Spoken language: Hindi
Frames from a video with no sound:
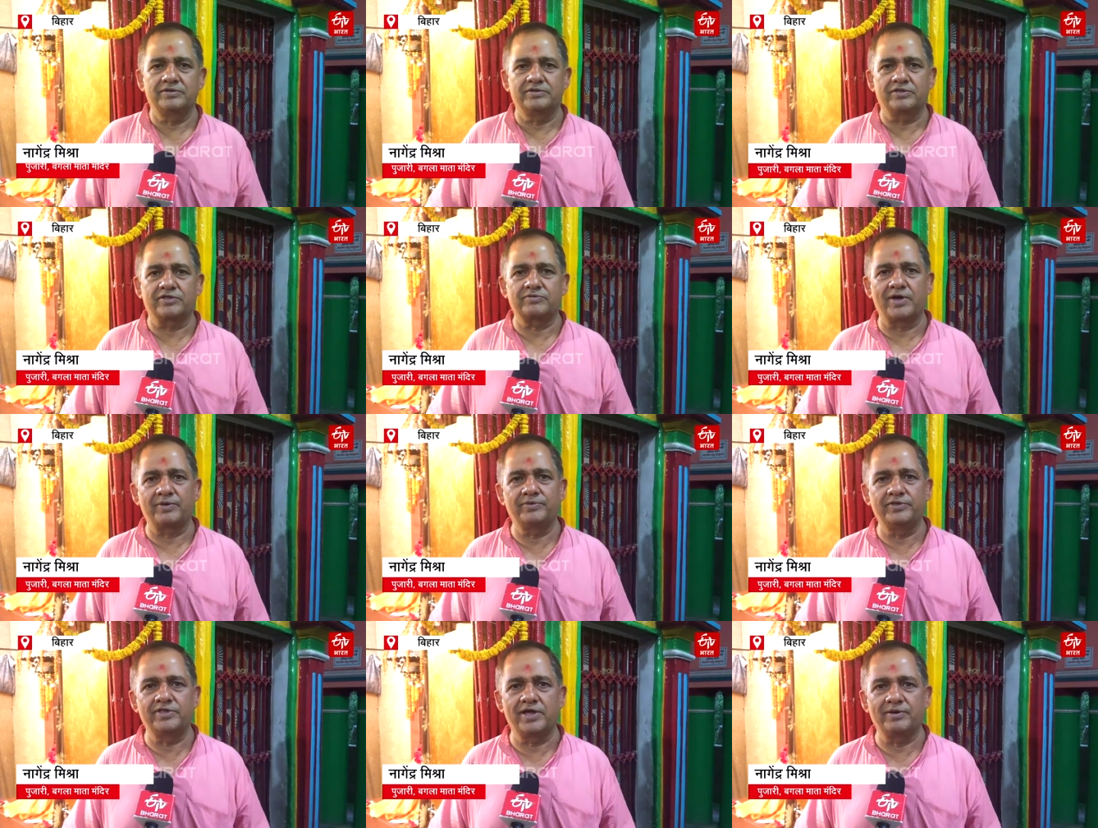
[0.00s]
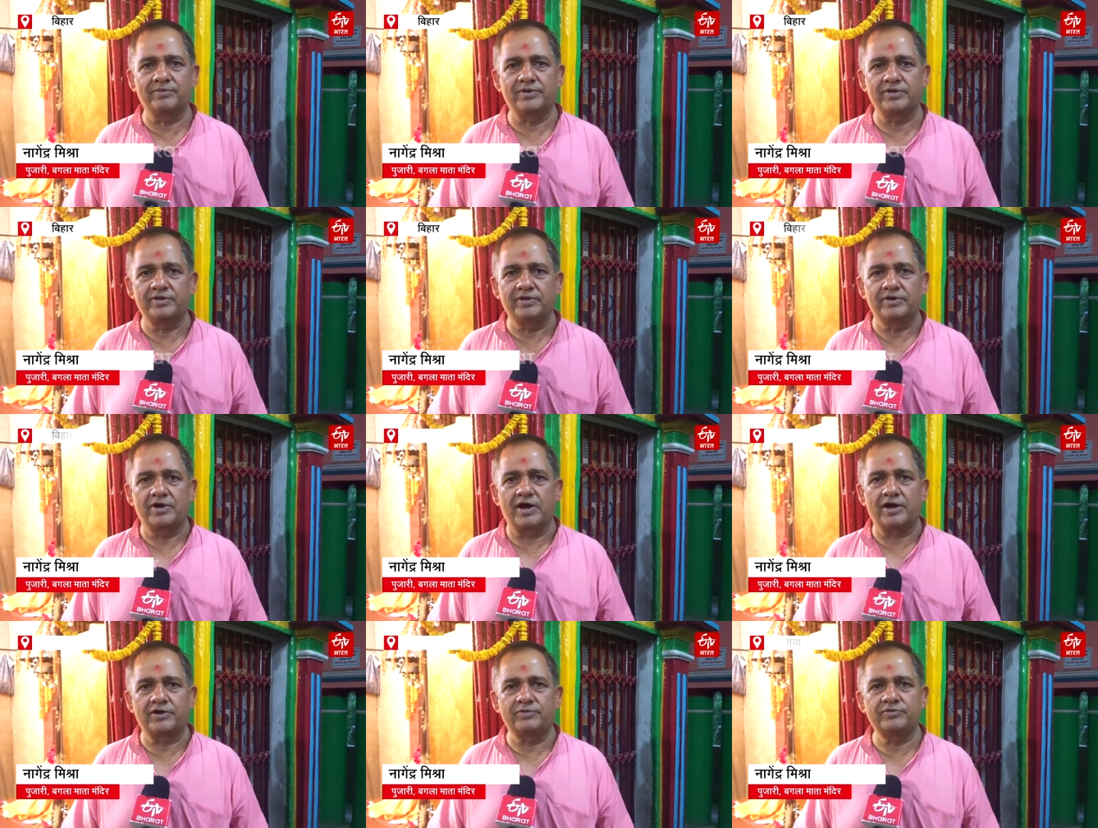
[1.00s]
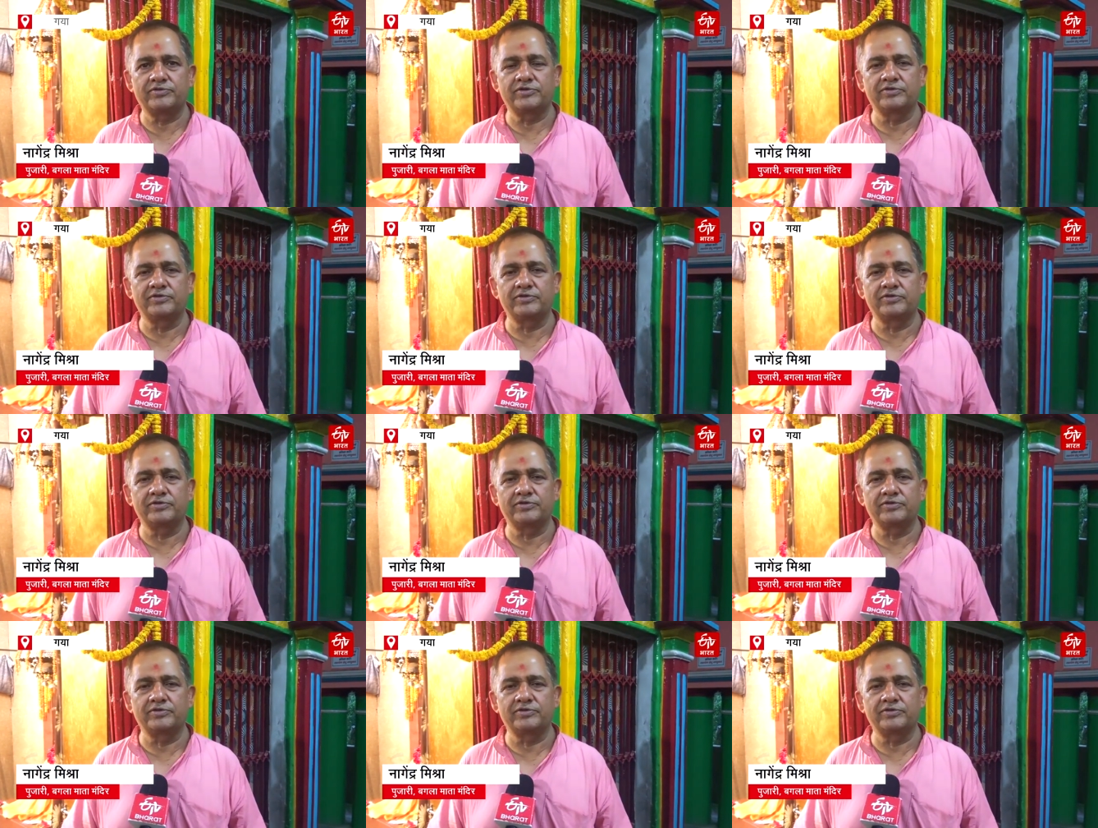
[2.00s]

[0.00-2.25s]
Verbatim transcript: दस महाविद्या में आठवीं सिद्ध